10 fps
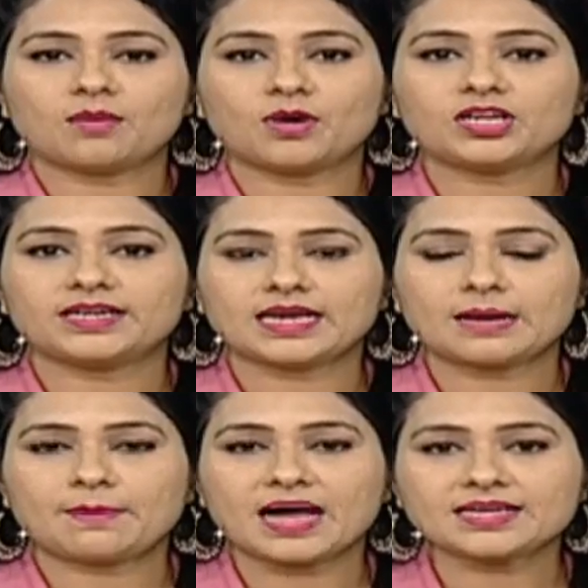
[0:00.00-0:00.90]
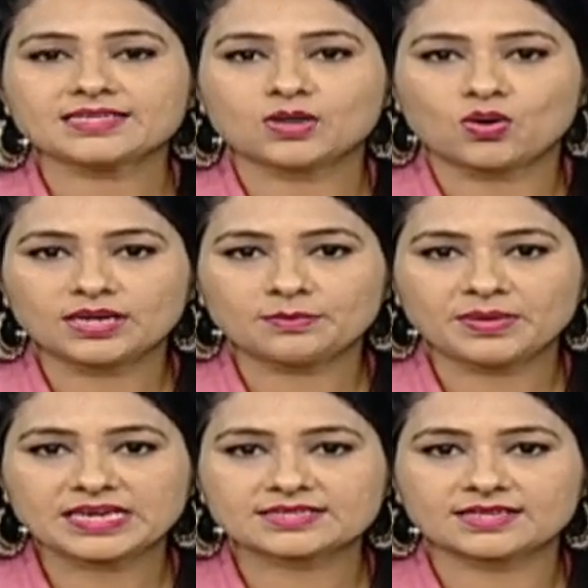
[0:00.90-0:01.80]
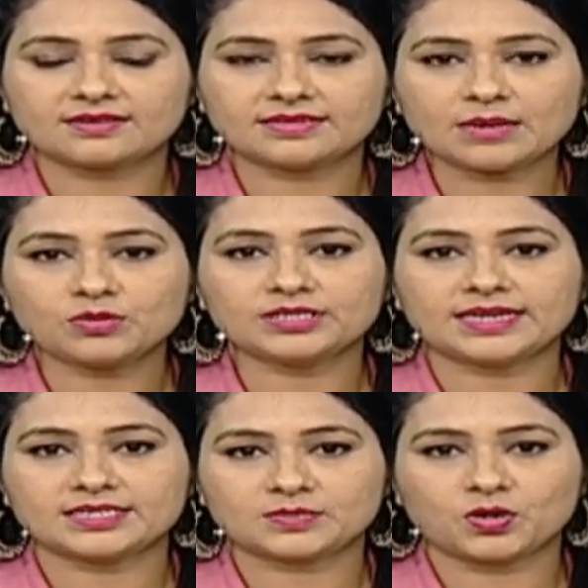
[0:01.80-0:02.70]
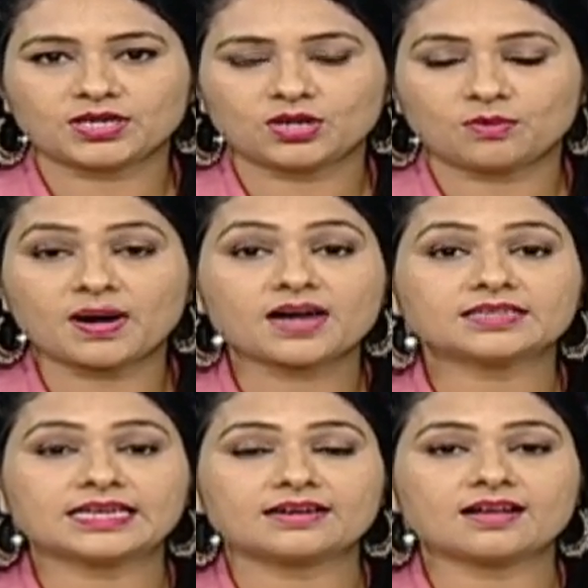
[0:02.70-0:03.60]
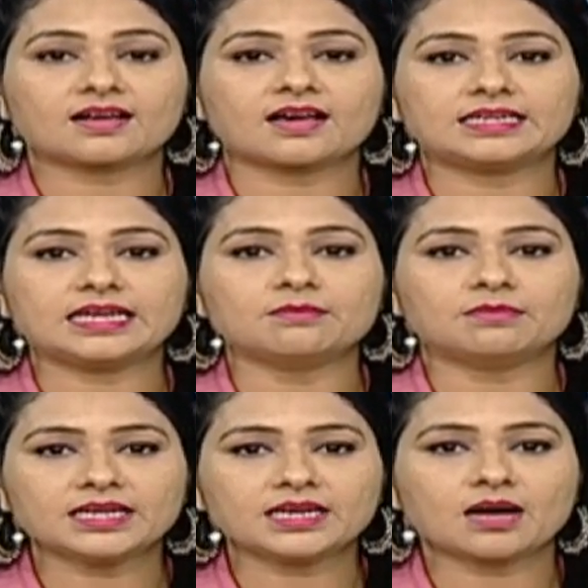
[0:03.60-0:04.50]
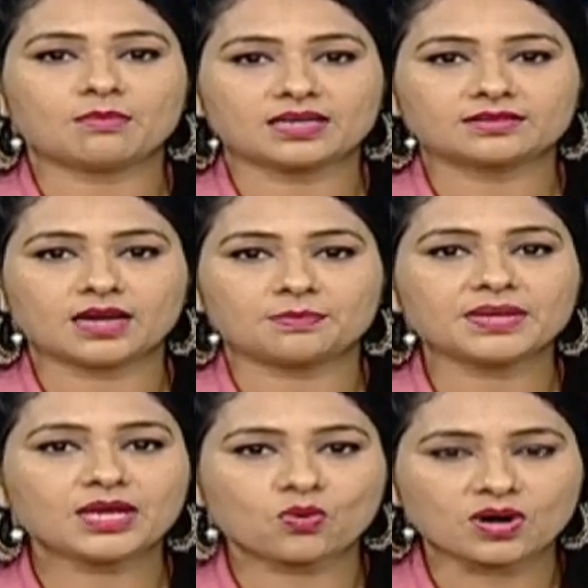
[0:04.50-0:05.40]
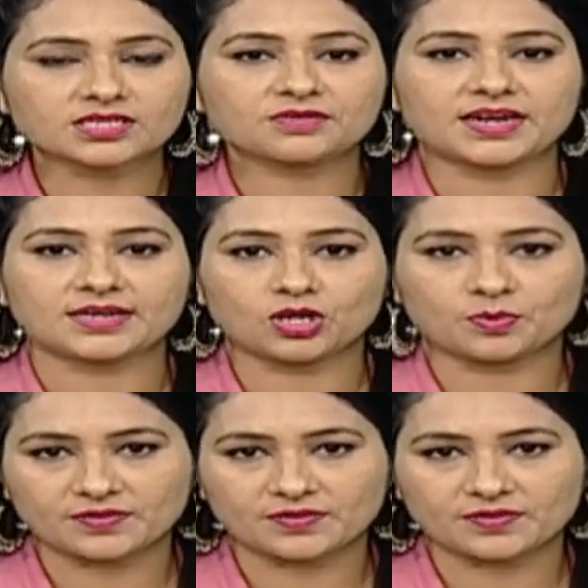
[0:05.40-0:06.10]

కమాన్ ఇండియా ప్యారిస్ ఒలింపిక్స్ టేబుల్ టెన్నిస్ పోటీలో భారత క్రీడాకారిణి మనికా బాత్రా ప్రీ క్వార్టర్ ఫైనల్లోకి